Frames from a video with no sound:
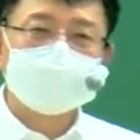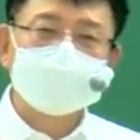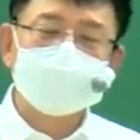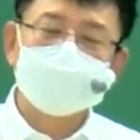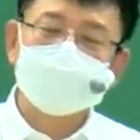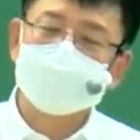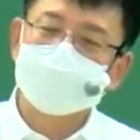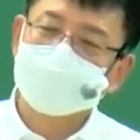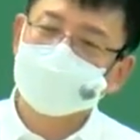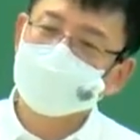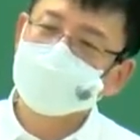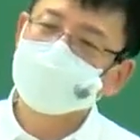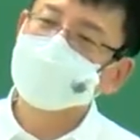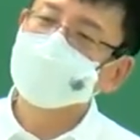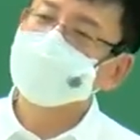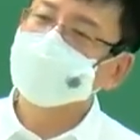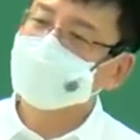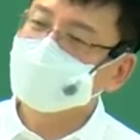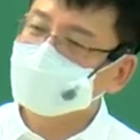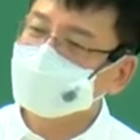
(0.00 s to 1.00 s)
야 너도
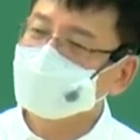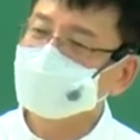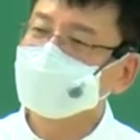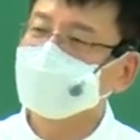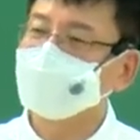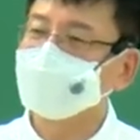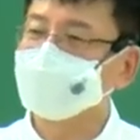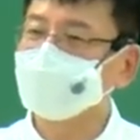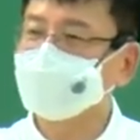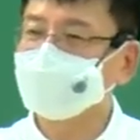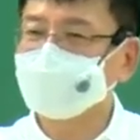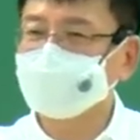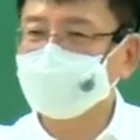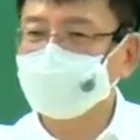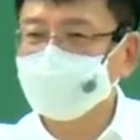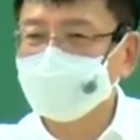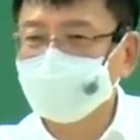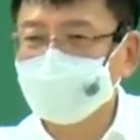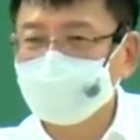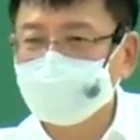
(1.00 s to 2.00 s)
싫고 나도 싫으니까
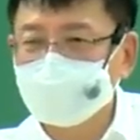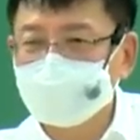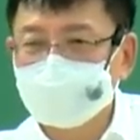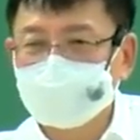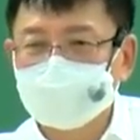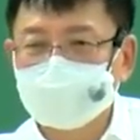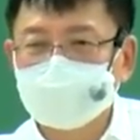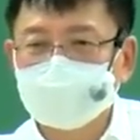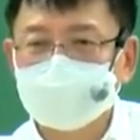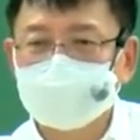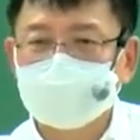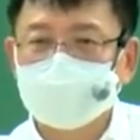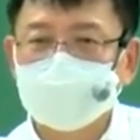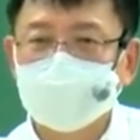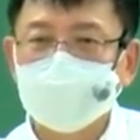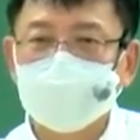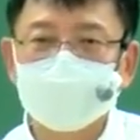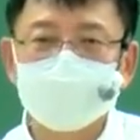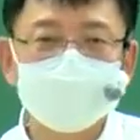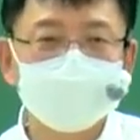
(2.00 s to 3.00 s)
서로.
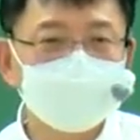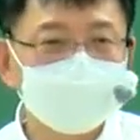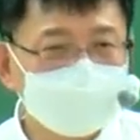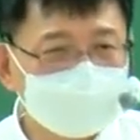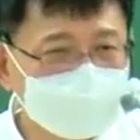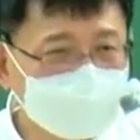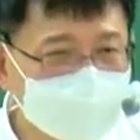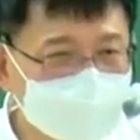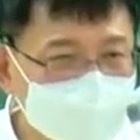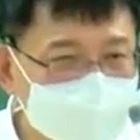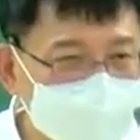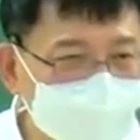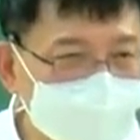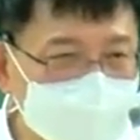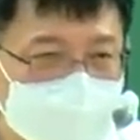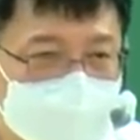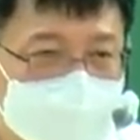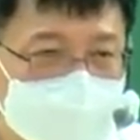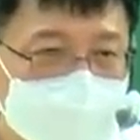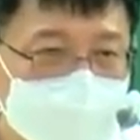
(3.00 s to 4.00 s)
아주 특수하지.
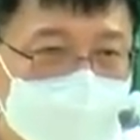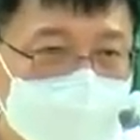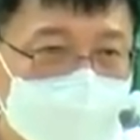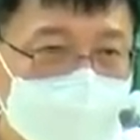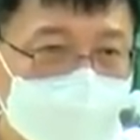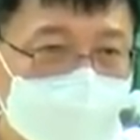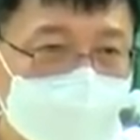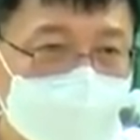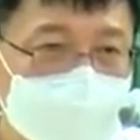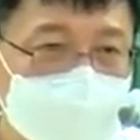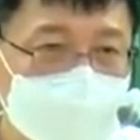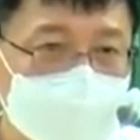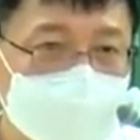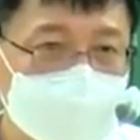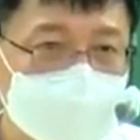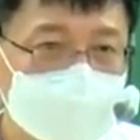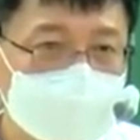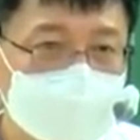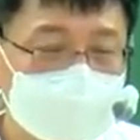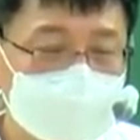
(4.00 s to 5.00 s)

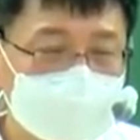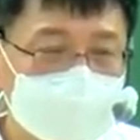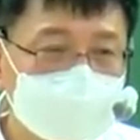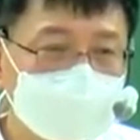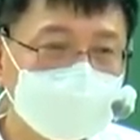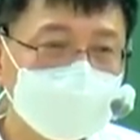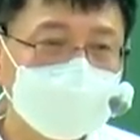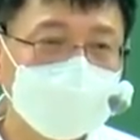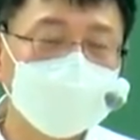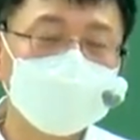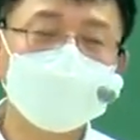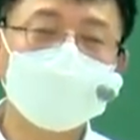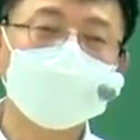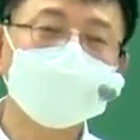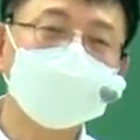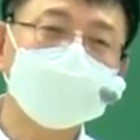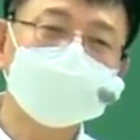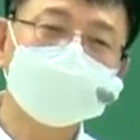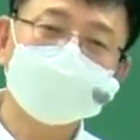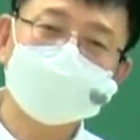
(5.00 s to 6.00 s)
그럼 법정
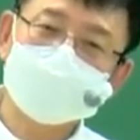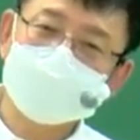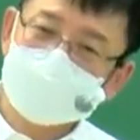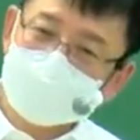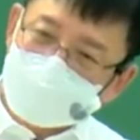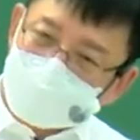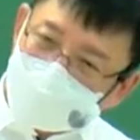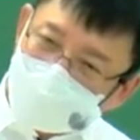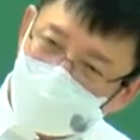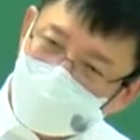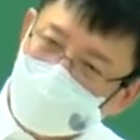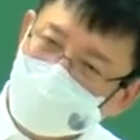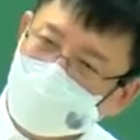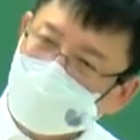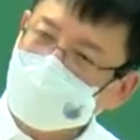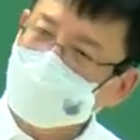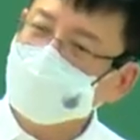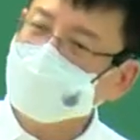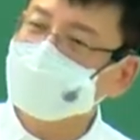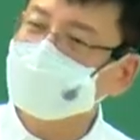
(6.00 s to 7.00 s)
해제는
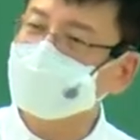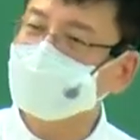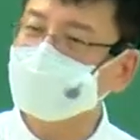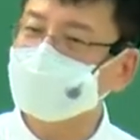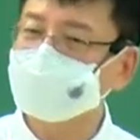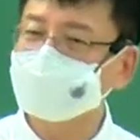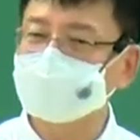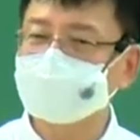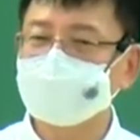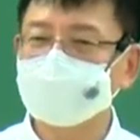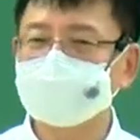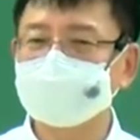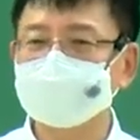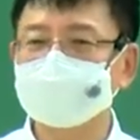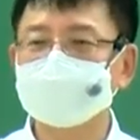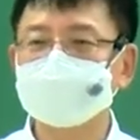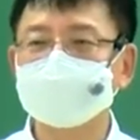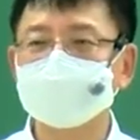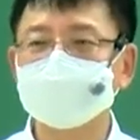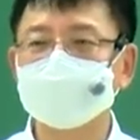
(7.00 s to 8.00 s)
손해배상에 들어가 안
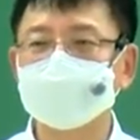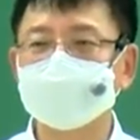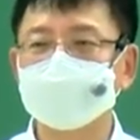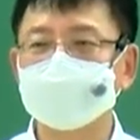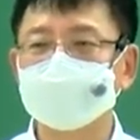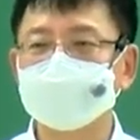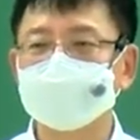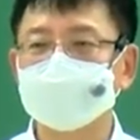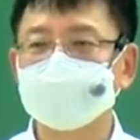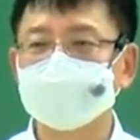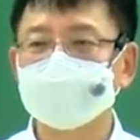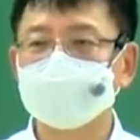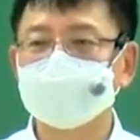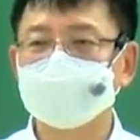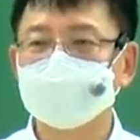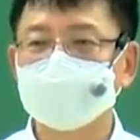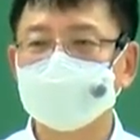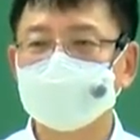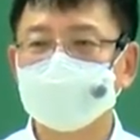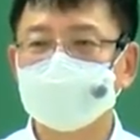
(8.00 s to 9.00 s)
들어가?
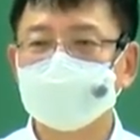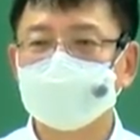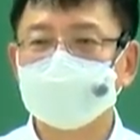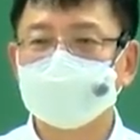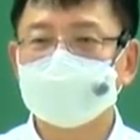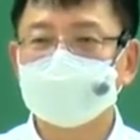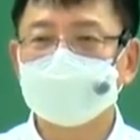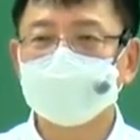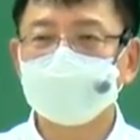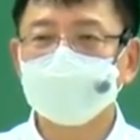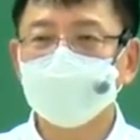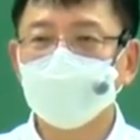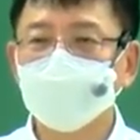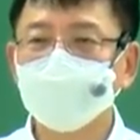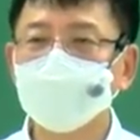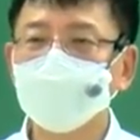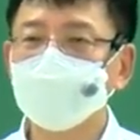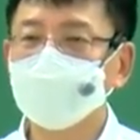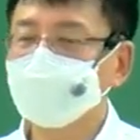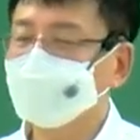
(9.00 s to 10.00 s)
그럼 돈
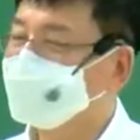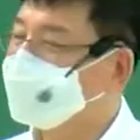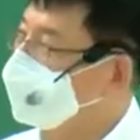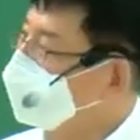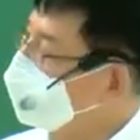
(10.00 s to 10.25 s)
돌릴 때